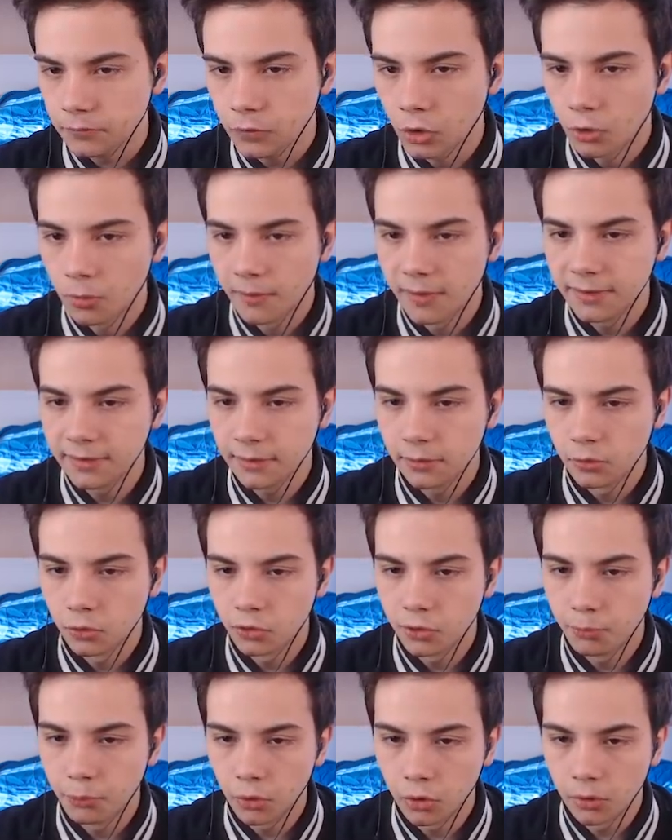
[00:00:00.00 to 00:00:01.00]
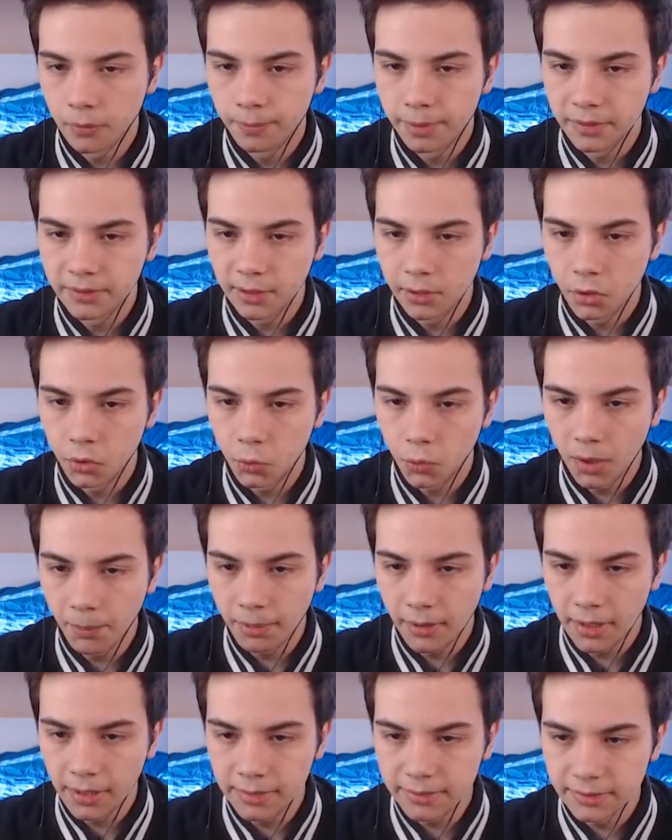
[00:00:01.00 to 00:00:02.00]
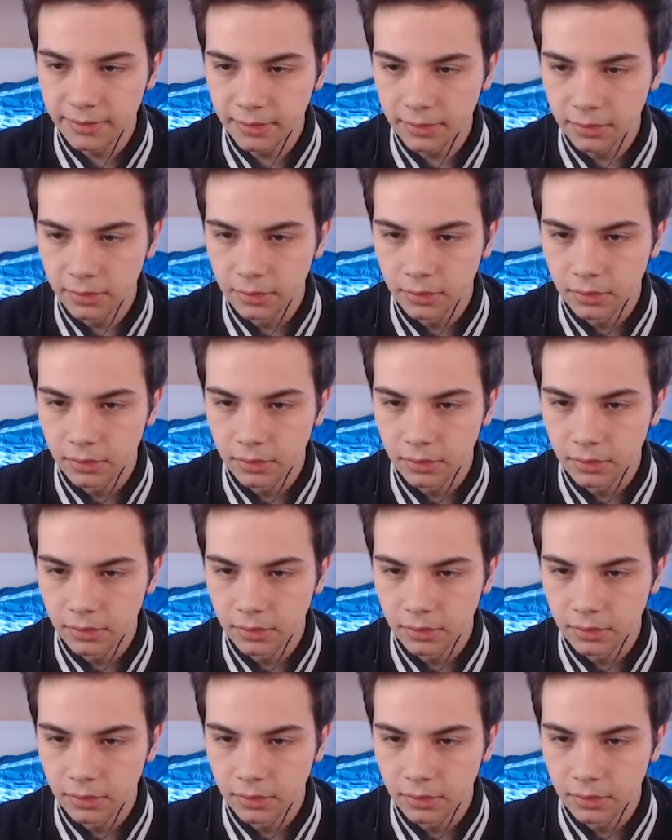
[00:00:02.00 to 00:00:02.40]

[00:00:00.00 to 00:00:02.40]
Come vedete non si può rompere da nessuna parte.